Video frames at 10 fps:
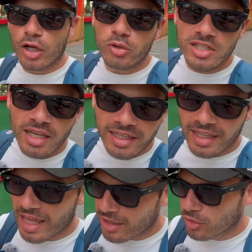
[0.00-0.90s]
Così
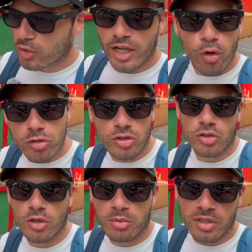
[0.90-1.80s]
chiedendo negozio
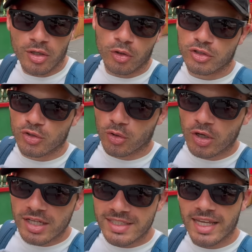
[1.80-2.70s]
dopo negozio
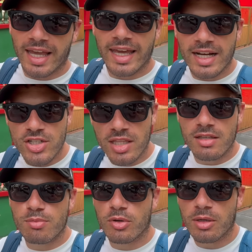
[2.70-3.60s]
se era già
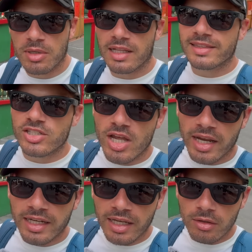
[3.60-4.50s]
disponibile il
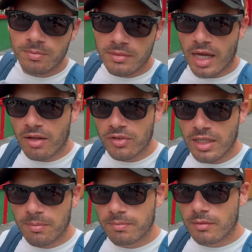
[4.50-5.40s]
DJI Neo, alla
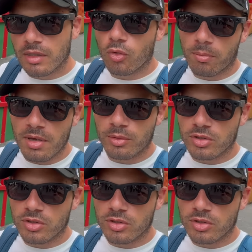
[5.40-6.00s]
fine lo abbiamo